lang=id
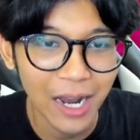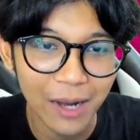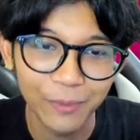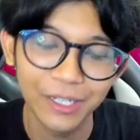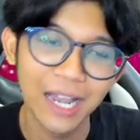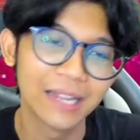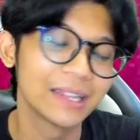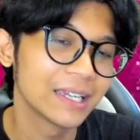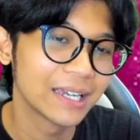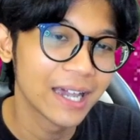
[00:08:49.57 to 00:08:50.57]
arm kita
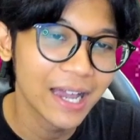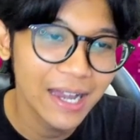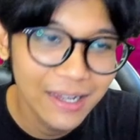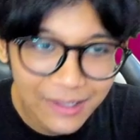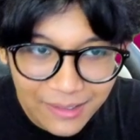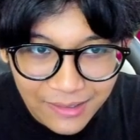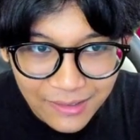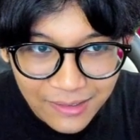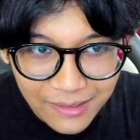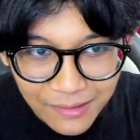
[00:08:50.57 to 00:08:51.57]
ganti ya.
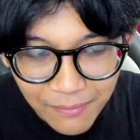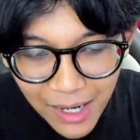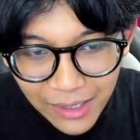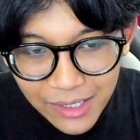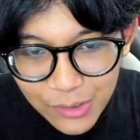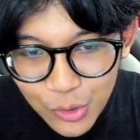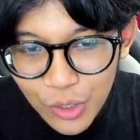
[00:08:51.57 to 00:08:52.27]
Magnezone